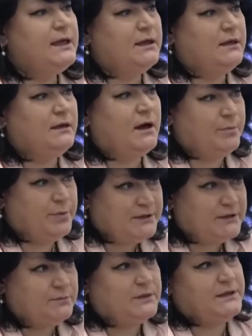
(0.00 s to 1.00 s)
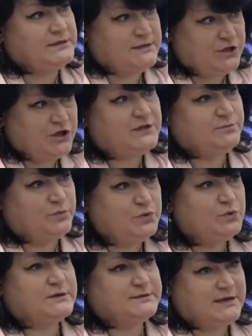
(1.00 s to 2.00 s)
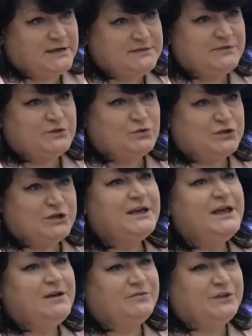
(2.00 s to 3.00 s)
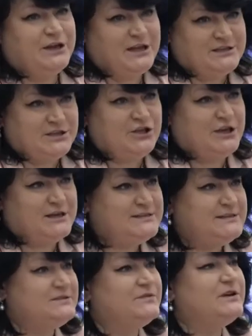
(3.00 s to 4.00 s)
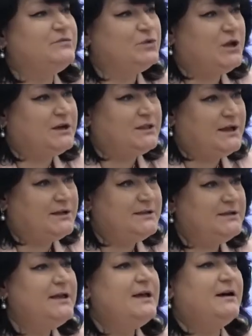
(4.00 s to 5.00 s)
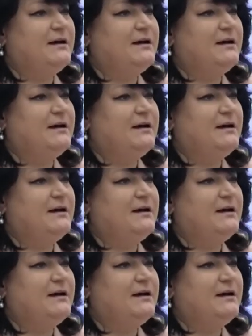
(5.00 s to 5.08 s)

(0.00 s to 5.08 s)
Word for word: и об этом я сейчас буду рассказывать уже в третьей части своего доклада